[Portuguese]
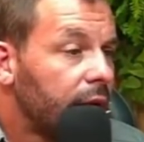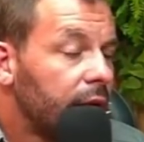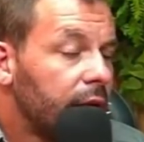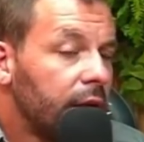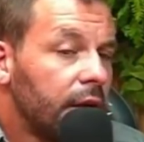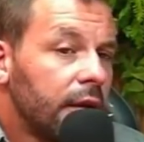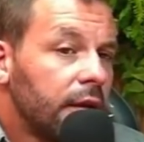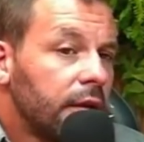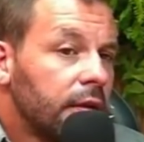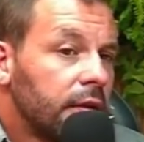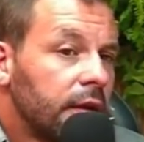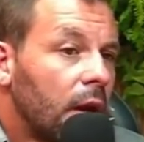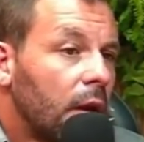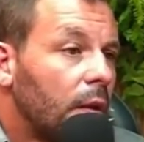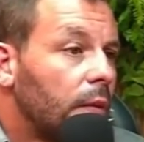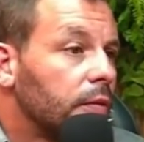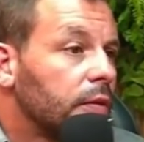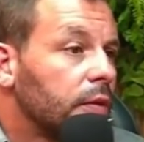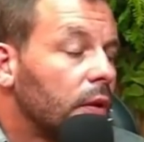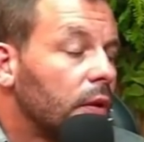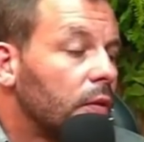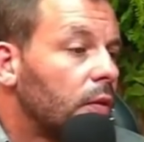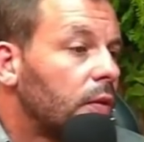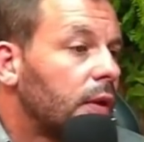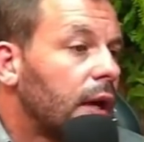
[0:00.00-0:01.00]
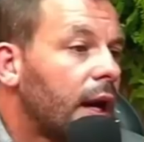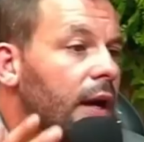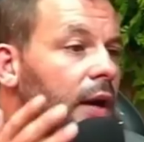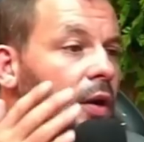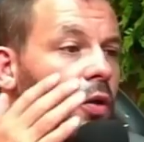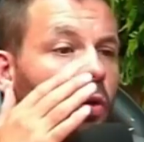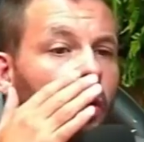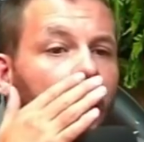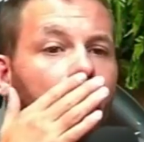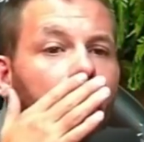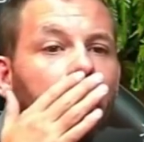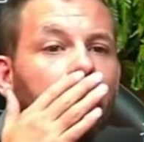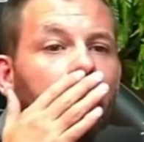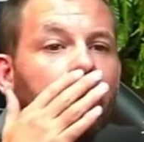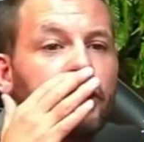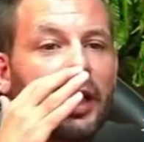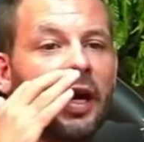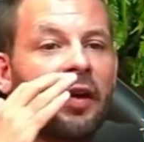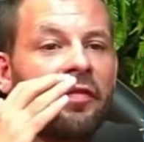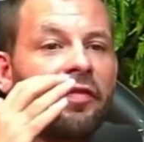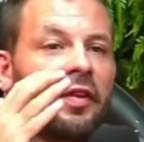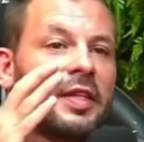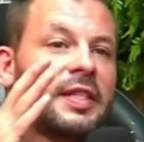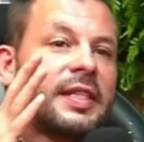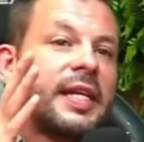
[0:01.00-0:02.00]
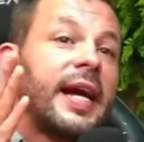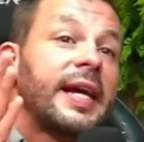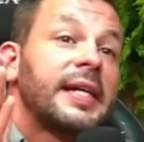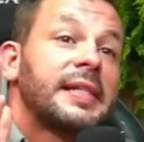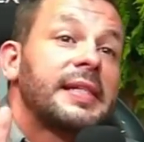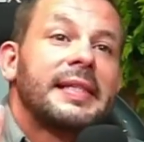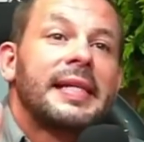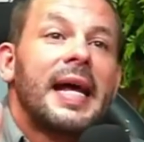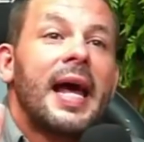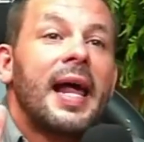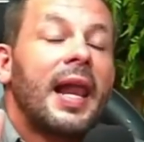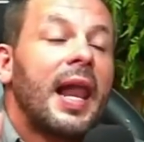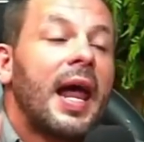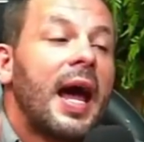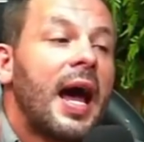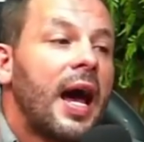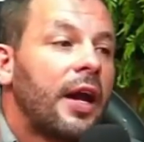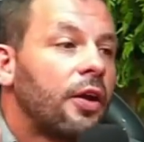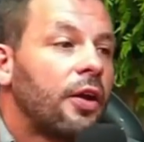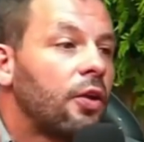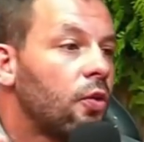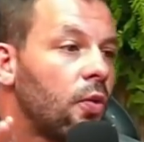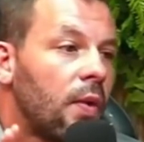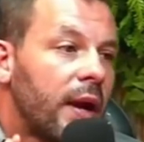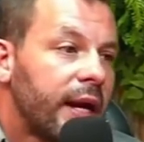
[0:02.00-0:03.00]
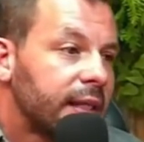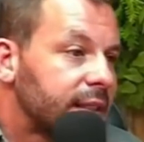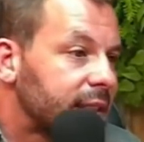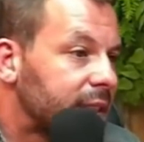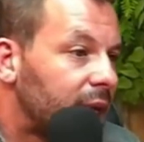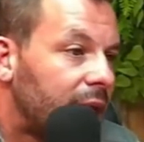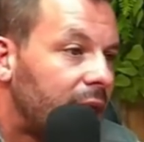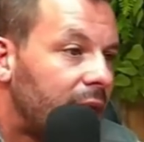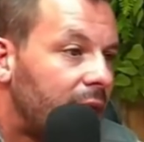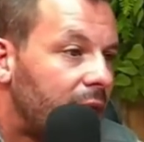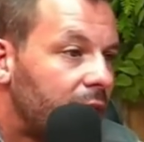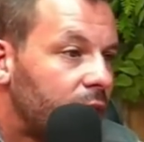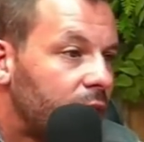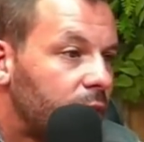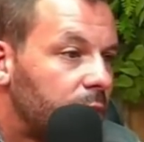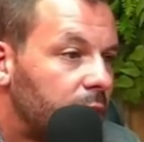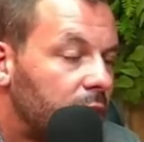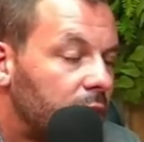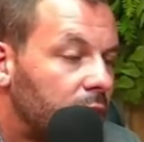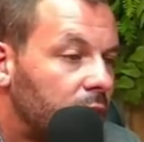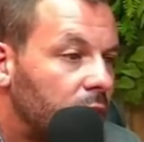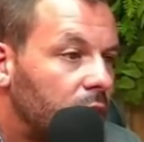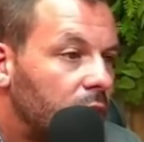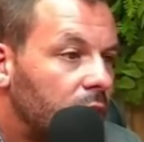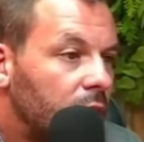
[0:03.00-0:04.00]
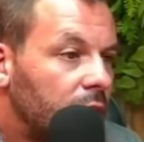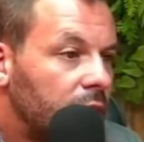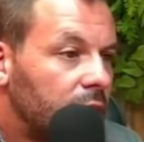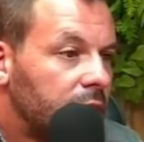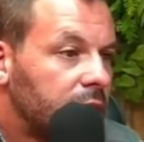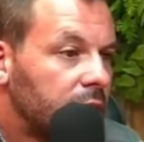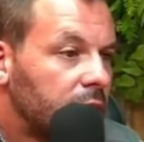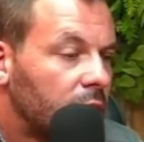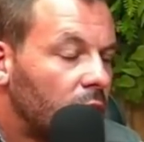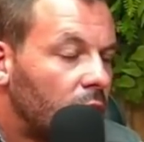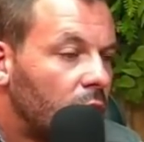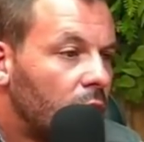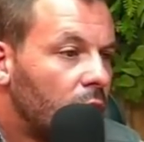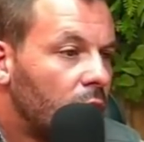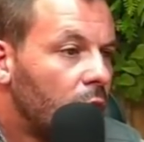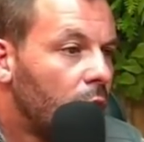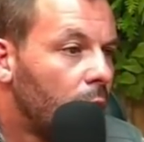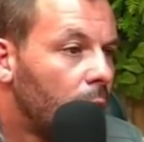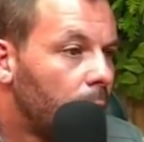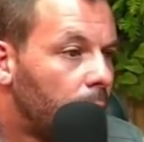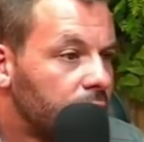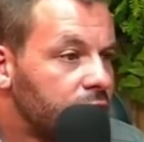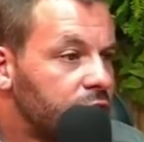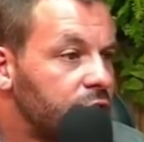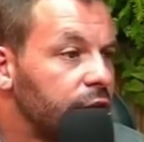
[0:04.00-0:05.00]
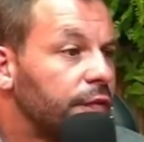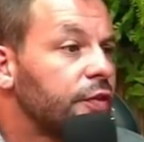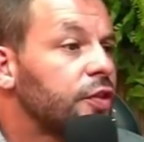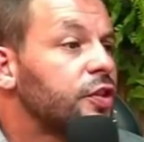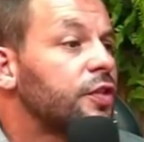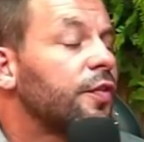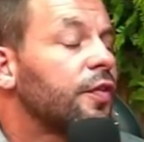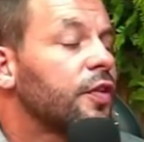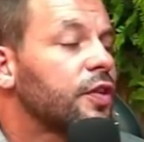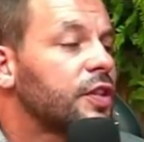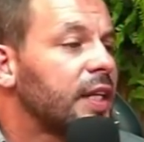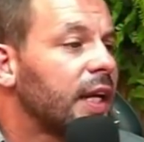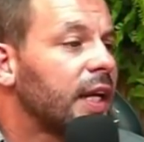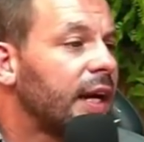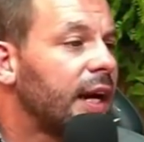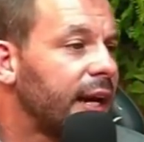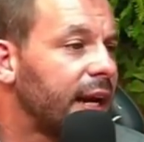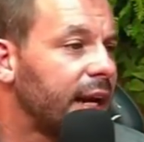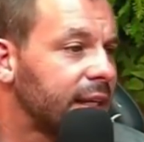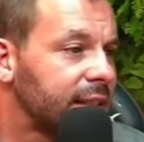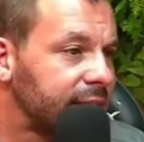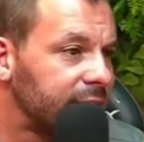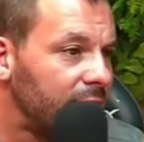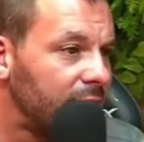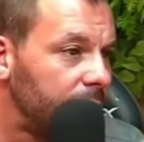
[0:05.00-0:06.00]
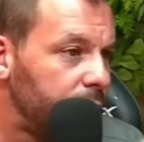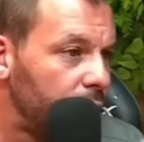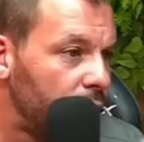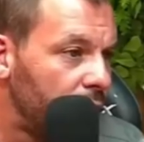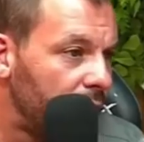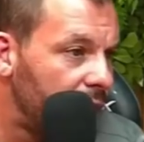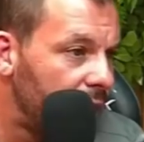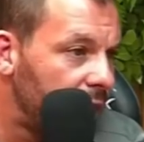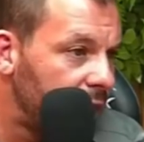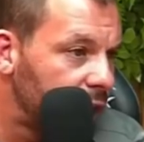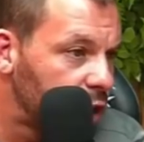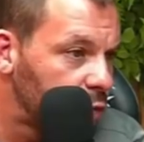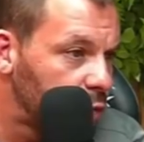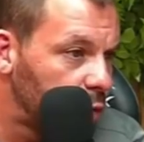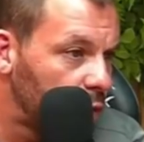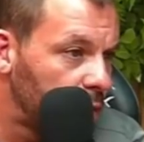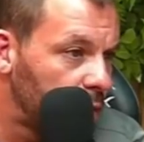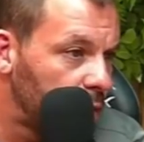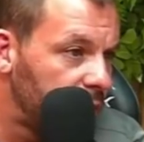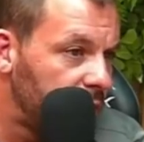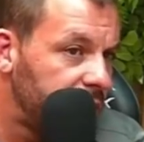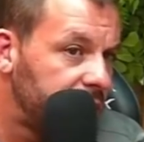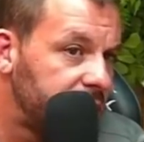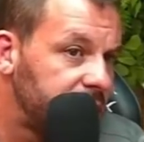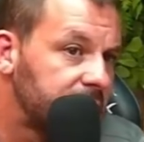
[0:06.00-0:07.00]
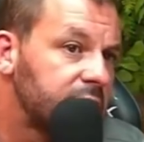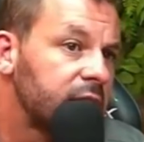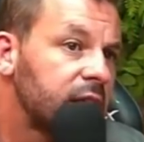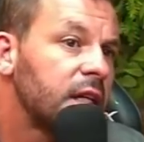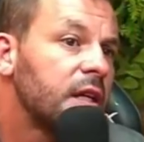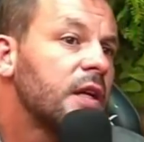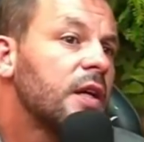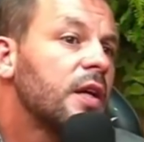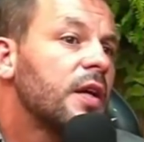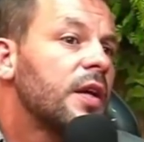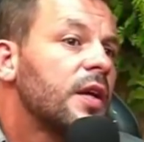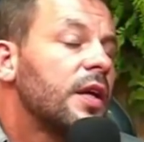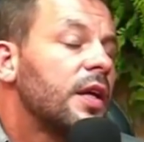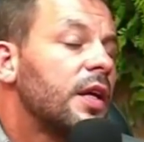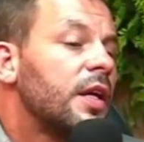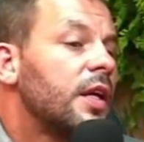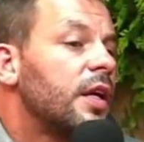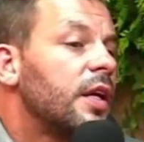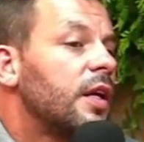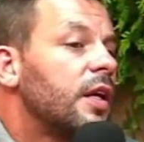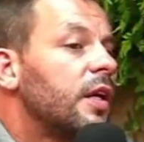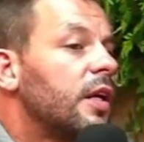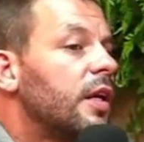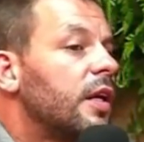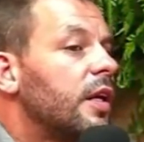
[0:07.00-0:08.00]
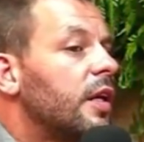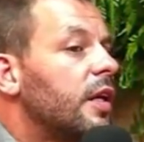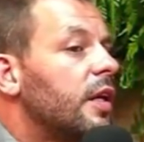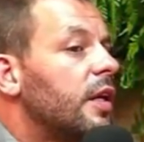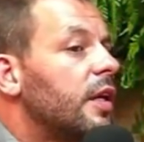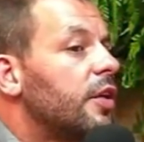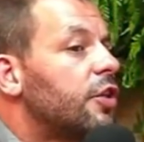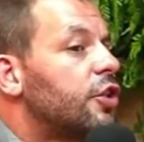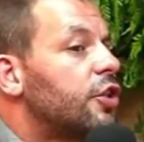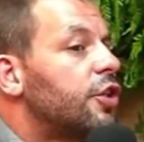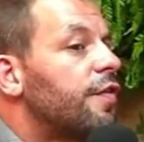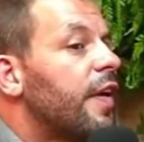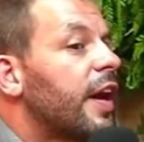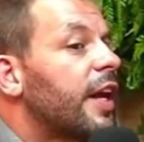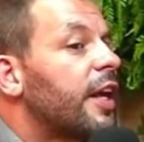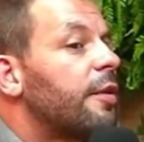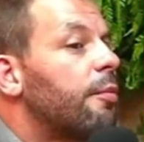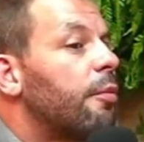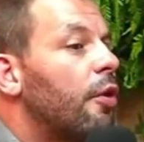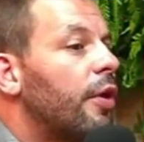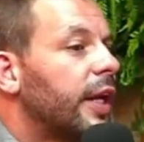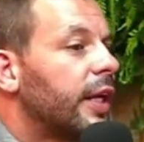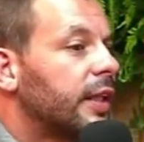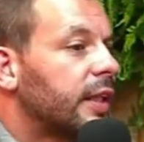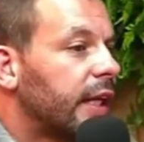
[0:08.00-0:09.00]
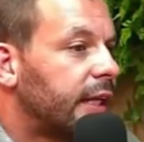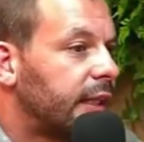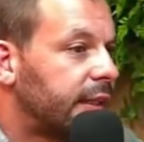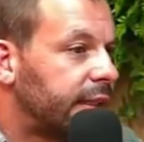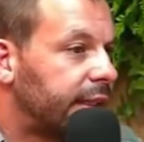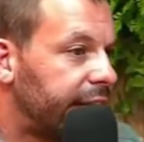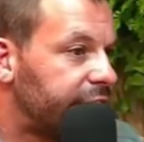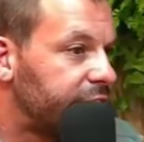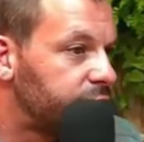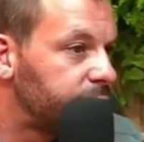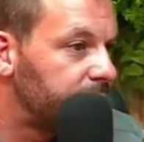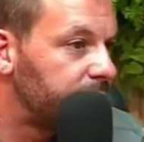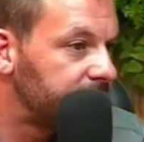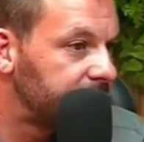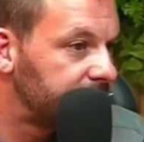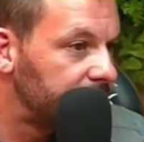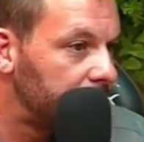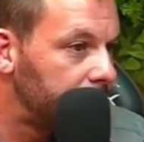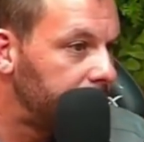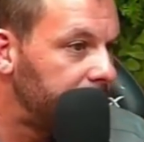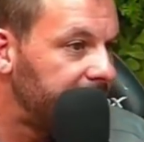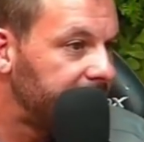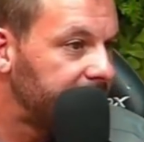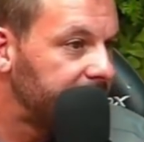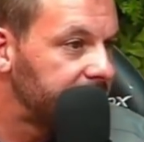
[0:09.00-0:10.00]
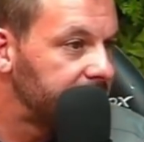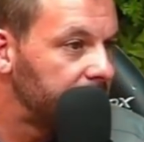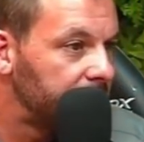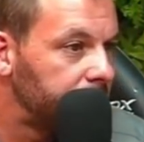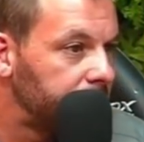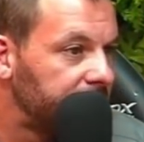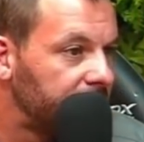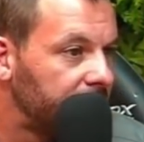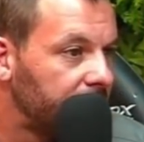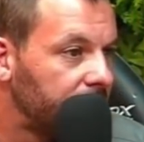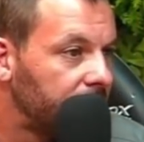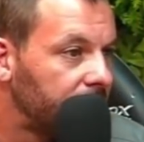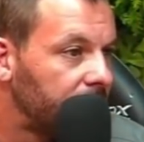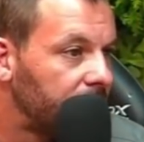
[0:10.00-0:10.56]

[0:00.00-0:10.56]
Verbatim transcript: não, não o cara nunca pode chegar e falar assim, ah, é salário. Não é salário, mano, entendeu? Se, se você ganhar 100 mil reais por mês e, e, e tiver que morrer daqui três meses, você pega esse emprego?